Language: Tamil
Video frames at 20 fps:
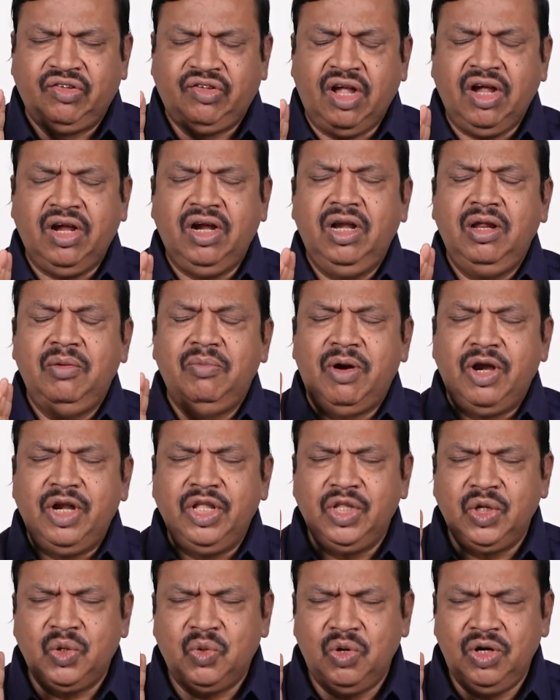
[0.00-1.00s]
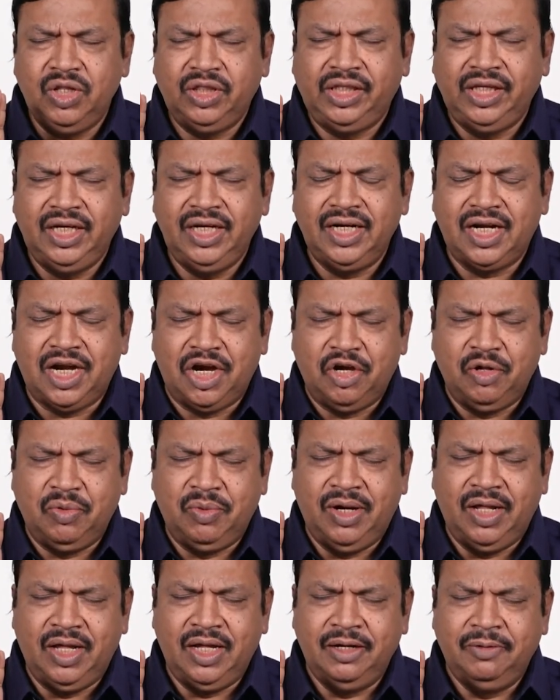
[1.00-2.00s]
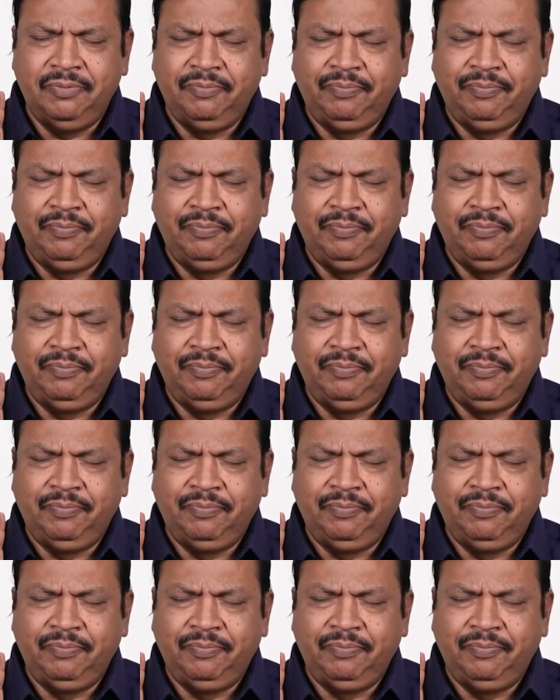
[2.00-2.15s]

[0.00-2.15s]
சகல மனித குலத்தின் கடவுளே